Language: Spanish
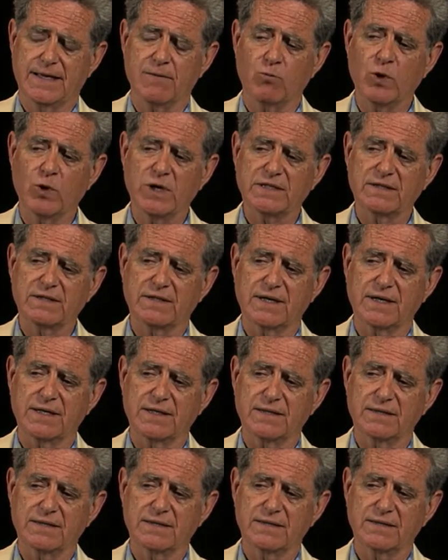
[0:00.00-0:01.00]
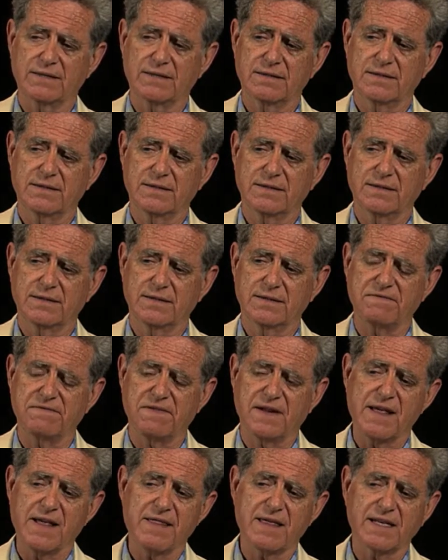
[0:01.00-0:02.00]
que muestra
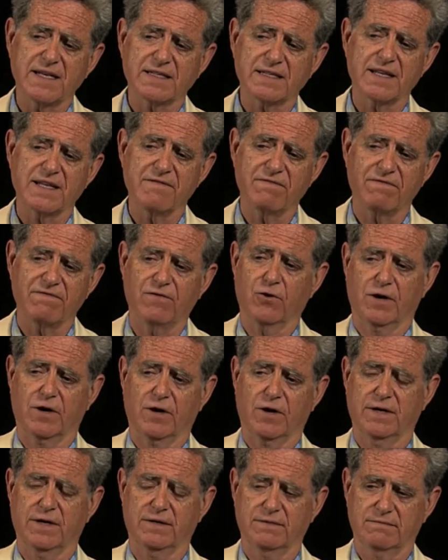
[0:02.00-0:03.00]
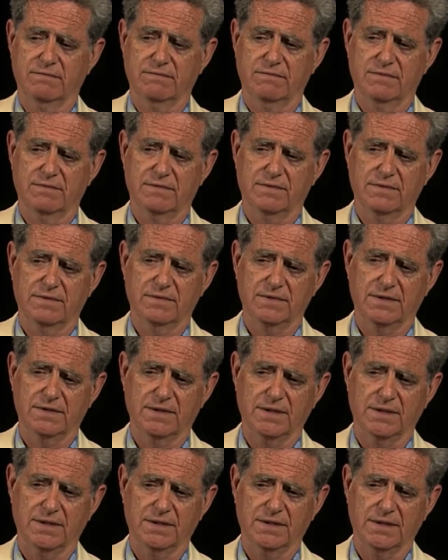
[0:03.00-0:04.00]
diferencias de enfoque
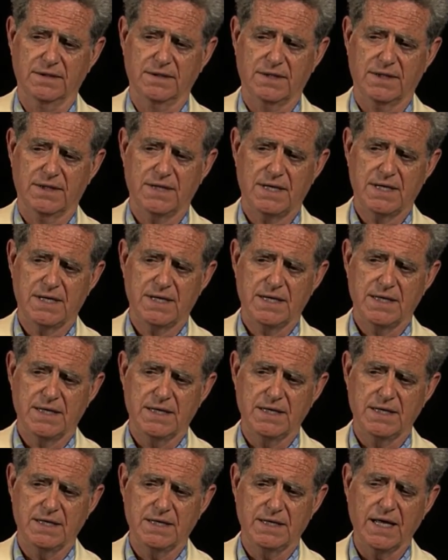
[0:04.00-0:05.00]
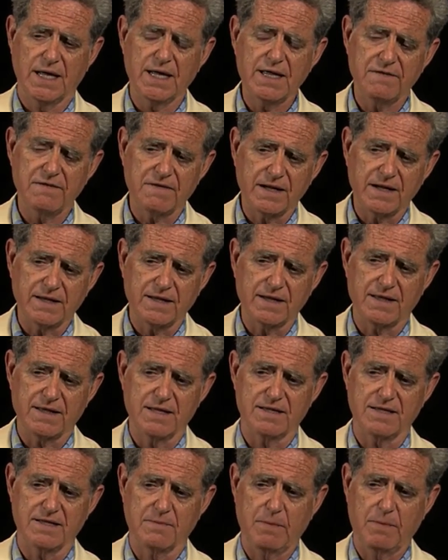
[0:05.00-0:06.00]
eh, de
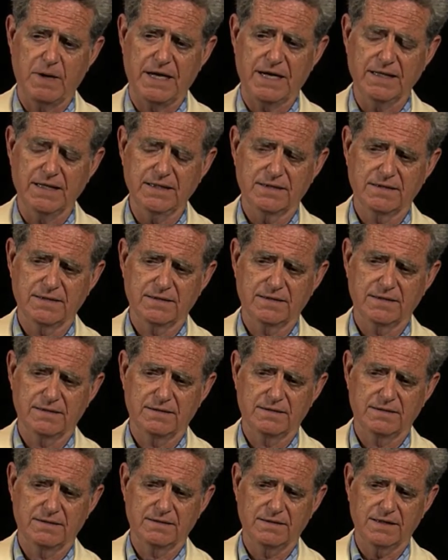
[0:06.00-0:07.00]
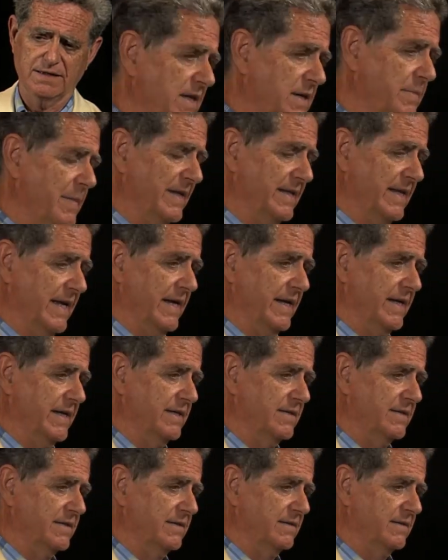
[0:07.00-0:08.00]
diferentes disciplinas y
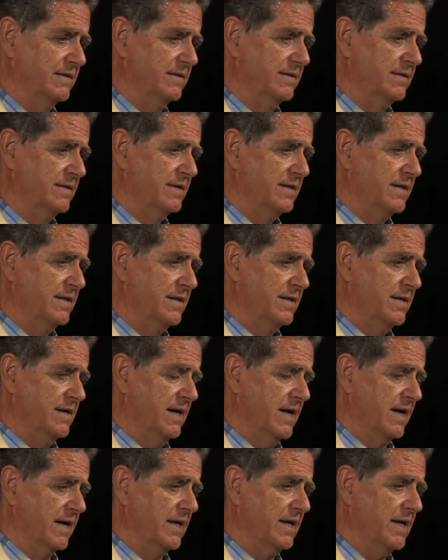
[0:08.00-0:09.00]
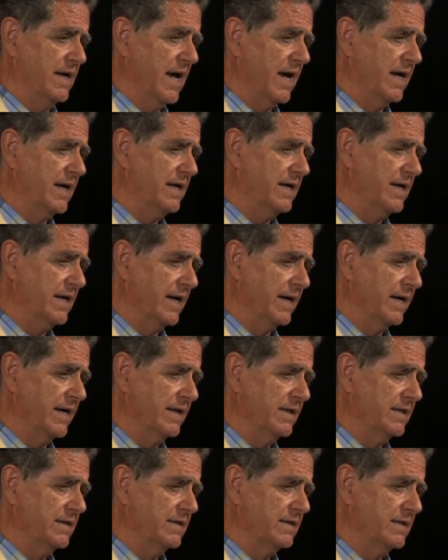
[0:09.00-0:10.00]
materias. Aquí hay
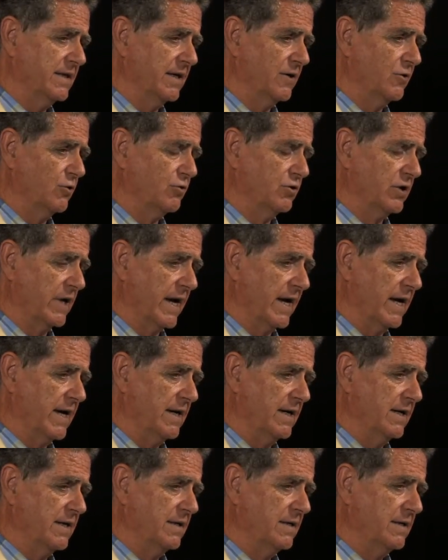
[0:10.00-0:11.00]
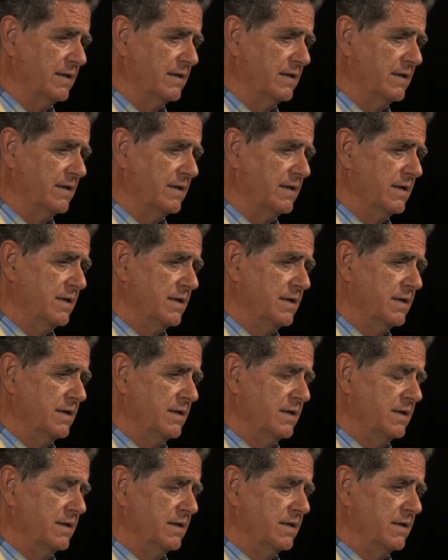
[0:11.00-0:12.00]
quien encontrará
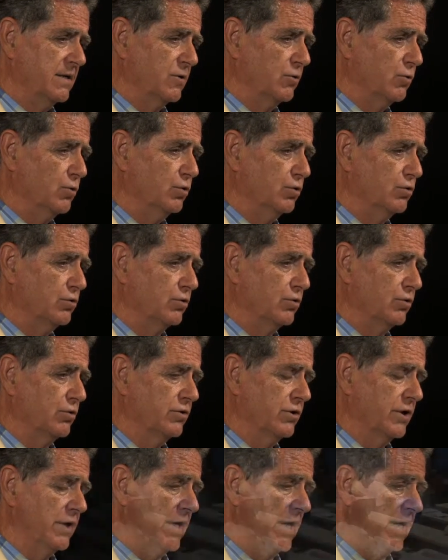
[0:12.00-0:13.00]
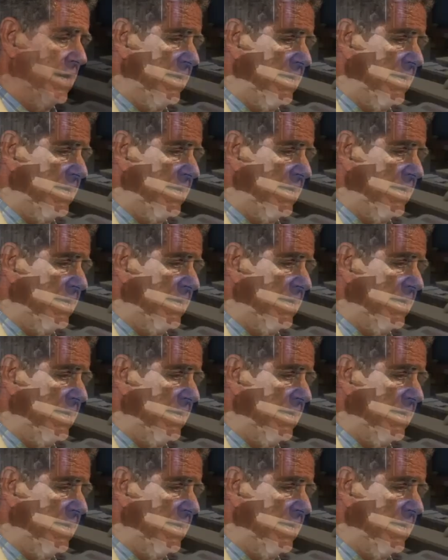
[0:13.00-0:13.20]
gusto en